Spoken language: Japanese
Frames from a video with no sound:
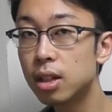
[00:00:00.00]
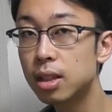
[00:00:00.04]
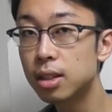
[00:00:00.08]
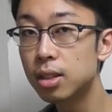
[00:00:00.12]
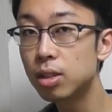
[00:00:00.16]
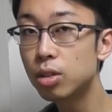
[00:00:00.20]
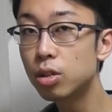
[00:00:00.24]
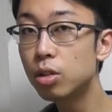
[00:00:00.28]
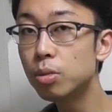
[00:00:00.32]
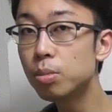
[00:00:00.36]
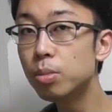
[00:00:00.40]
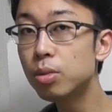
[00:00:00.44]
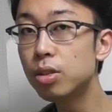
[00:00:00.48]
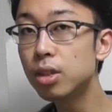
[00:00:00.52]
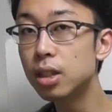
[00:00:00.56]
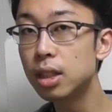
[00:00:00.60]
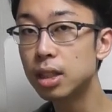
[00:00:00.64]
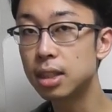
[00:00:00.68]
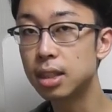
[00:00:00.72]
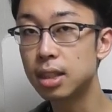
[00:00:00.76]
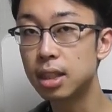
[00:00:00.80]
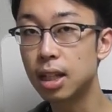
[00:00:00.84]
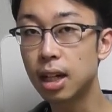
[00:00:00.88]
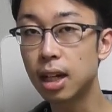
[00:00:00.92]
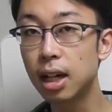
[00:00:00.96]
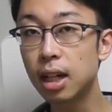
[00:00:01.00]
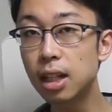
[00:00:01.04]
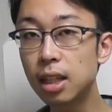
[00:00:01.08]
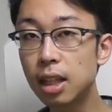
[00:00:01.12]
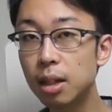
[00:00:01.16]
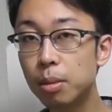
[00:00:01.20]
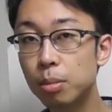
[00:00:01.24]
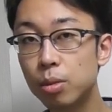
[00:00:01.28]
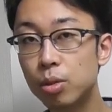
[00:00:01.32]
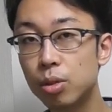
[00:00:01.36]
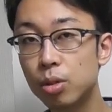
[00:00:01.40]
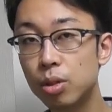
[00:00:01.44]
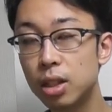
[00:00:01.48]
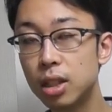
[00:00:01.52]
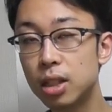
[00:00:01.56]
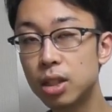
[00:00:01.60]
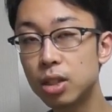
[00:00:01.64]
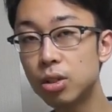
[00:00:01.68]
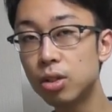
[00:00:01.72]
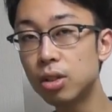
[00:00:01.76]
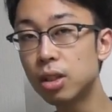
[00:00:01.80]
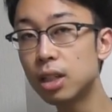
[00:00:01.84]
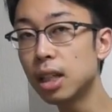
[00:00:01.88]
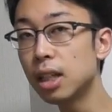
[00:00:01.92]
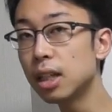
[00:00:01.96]
その分ですね肩も一
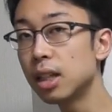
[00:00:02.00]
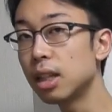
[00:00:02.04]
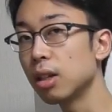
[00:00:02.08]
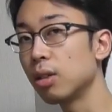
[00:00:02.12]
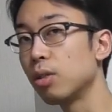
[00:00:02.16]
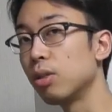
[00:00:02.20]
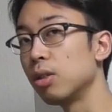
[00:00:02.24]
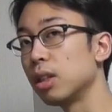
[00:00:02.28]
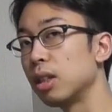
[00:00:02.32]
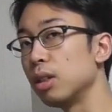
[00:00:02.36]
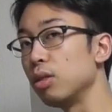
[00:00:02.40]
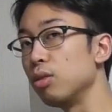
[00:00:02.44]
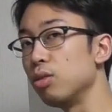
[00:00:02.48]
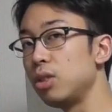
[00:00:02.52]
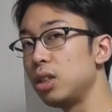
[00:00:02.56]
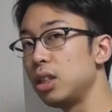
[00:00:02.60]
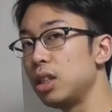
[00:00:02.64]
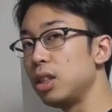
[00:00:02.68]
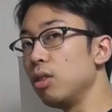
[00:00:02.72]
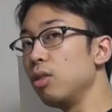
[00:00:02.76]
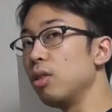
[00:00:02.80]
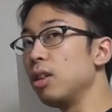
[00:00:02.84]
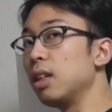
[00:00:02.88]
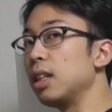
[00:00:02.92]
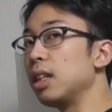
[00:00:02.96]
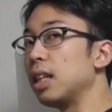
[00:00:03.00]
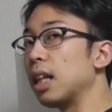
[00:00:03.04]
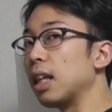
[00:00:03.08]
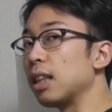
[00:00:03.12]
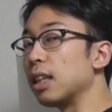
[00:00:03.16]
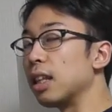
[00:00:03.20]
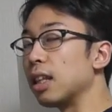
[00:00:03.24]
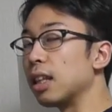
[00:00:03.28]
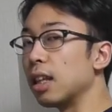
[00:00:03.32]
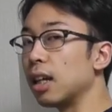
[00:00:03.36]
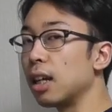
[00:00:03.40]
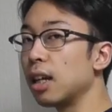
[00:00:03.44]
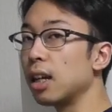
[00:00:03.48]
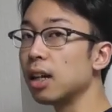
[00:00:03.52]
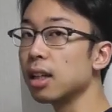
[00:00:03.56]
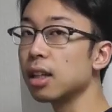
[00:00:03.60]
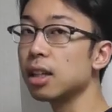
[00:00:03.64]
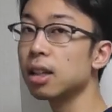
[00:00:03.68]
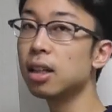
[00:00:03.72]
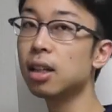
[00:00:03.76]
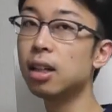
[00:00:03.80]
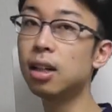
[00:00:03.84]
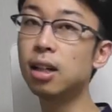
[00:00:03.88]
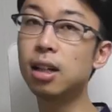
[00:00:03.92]
緒になってこうやって後ろになってたら